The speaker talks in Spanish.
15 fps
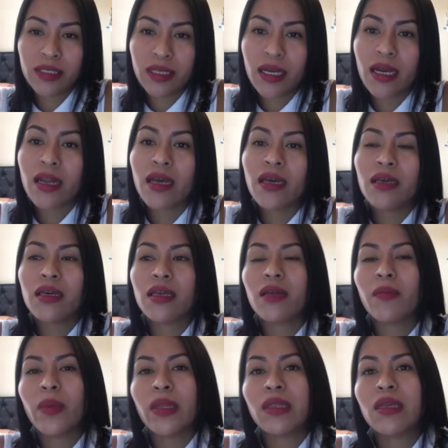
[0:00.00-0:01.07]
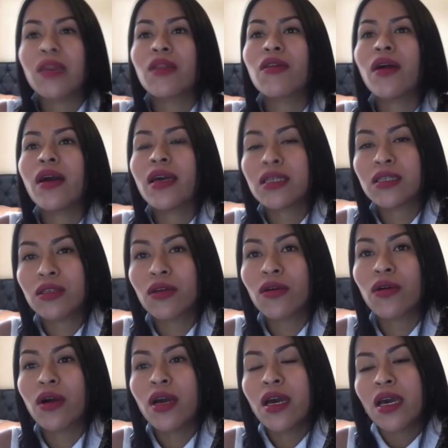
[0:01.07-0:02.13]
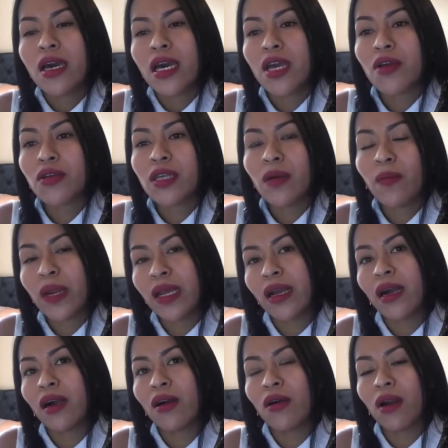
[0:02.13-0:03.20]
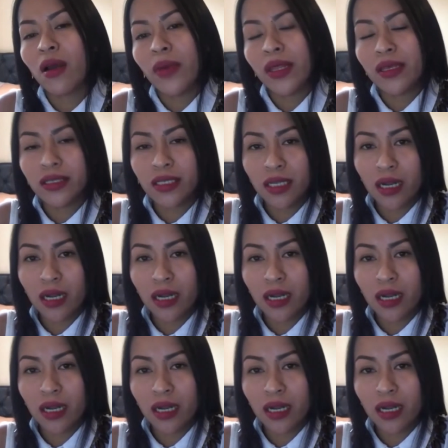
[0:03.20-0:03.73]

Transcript: tiene y dependiendo a eso ellos aplican con la medicina